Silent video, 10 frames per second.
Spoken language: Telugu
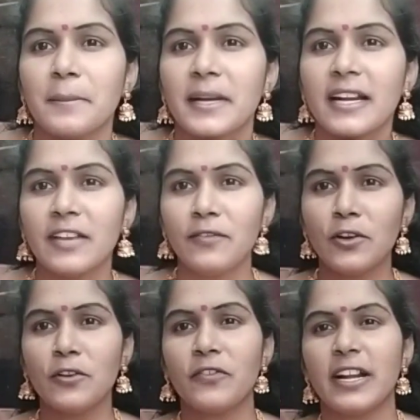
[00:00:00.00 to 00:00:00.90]
మన
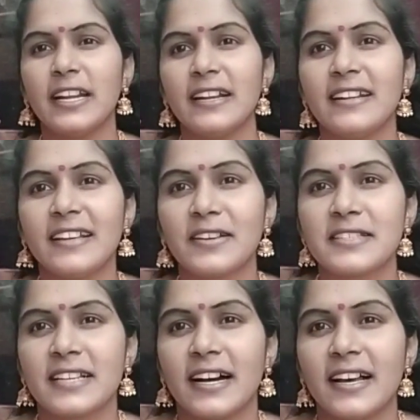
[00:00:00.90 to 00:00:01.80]
లైఫ్లో ఫ్రెండ్ అంటే ఒక
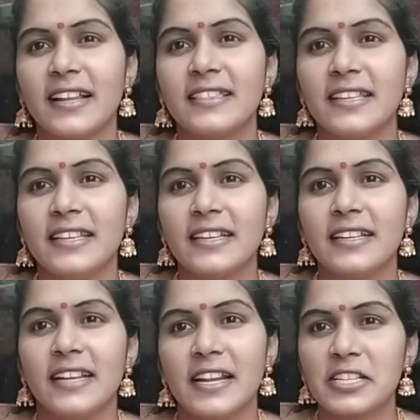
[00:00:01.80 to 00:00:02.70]
చాలా
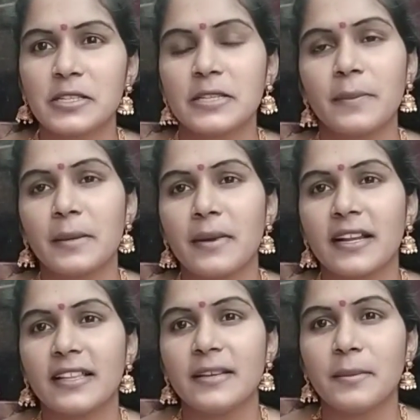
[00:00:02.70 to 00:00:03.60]
తీయని రిలేషన్షిప్
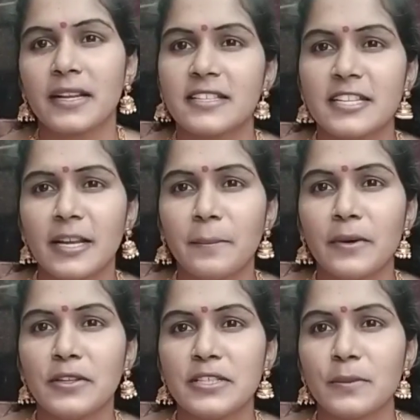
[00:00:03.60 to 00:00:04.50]
అనమాట అది మన
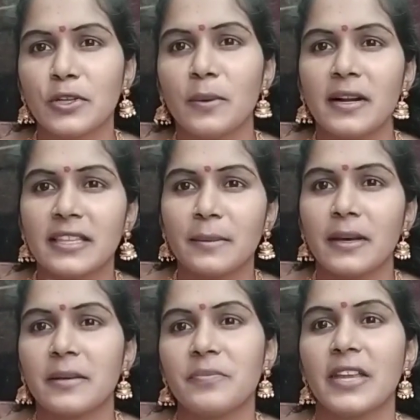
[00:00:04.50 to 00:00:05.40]
చిన్నప్పటి నుంచి మొదలు పెడితే
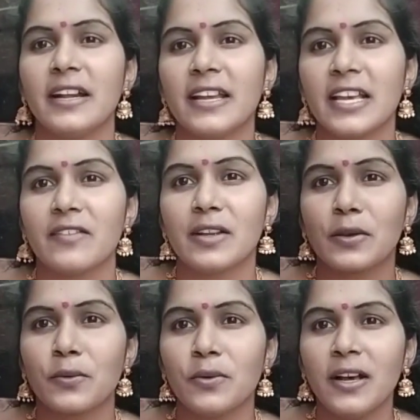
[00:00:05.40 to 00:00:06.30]
మనం ఎండ్ అయ్యే
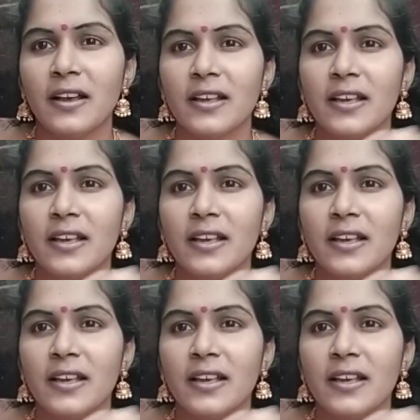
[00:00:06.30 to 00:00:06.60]
వరకు కూడా